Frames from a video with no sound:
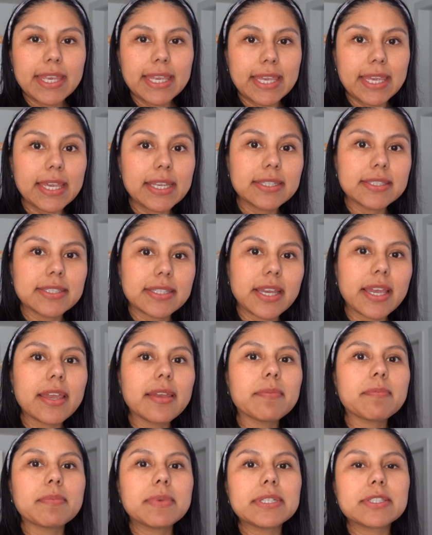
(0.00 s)

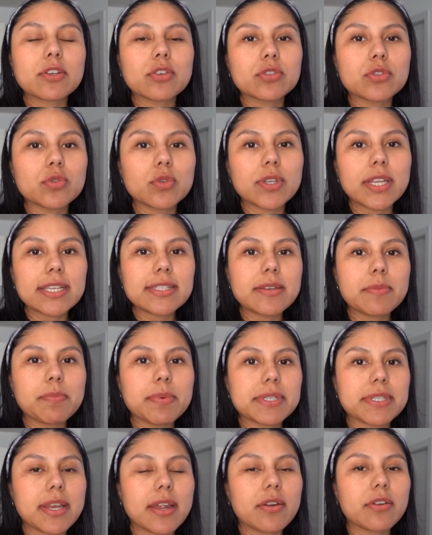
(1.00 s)
15 mis consultas
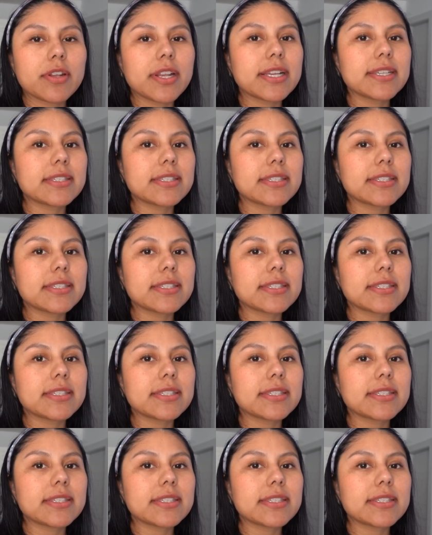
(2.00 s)
empezaron